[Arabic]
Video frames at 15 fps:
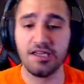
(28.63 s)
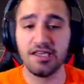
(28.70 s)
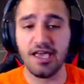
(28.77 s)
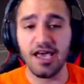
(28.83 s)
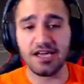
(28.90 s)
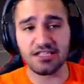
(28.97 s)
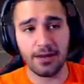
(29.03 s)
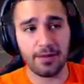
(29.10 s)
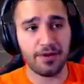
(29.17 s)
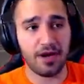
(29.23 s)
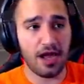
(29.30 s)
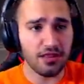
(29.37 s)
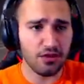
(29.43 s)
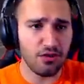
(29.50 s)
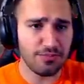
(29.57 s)
يا شباب راح
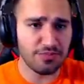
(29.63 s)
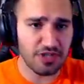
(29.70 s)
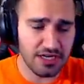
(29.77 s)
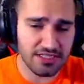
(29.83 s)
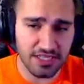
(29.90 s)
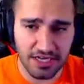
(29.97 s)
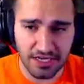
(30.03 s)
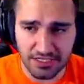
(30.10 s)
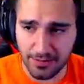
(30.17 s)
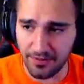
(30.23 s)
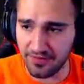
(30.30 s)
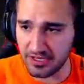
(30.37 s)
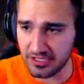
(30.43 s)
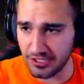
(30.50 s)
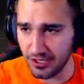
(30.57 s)
ادخل بشكل سريع شباب
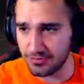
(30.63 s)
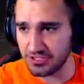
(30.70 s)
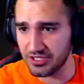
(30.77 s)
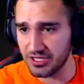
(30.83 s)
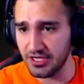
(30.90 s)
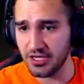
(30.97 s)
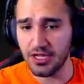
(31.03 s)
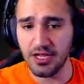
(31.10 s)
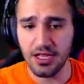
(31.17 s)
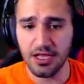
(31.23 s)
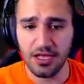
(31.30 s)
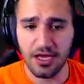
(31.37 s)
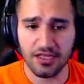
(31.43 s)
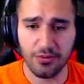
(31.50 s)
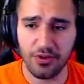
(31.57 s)
افرجيكم شيء
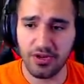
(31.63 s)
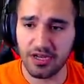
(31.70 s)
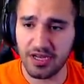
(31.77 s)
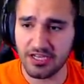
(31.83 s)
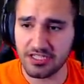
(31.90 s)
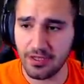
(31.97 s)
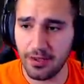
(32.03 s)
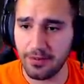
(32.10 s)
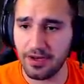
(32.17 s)
هذا هو الكلان شباب